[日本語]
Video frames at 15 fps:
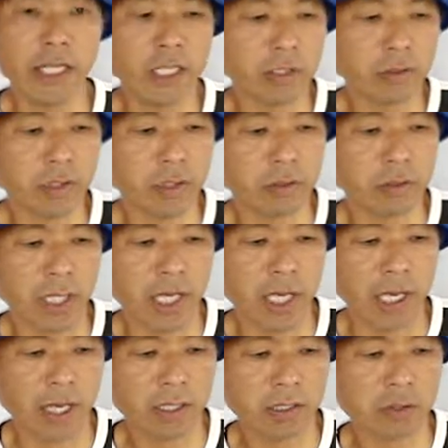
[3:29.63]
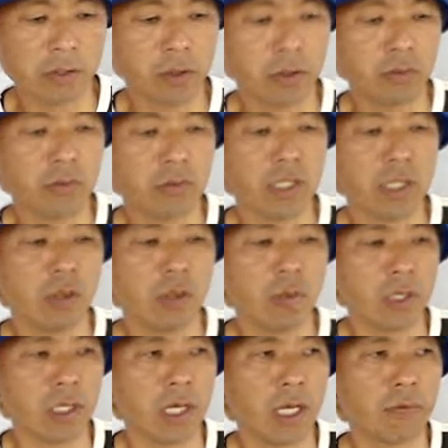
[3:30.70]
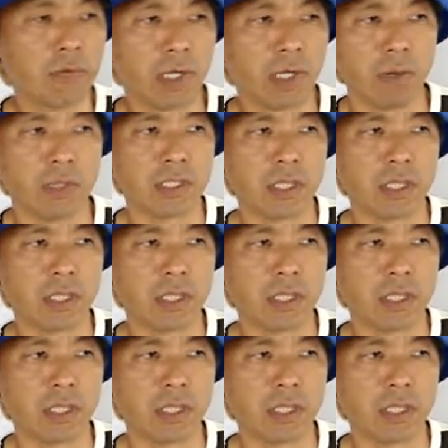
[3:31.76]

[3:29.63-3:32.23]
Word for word: りにくいので外の風船をもう一回膨ら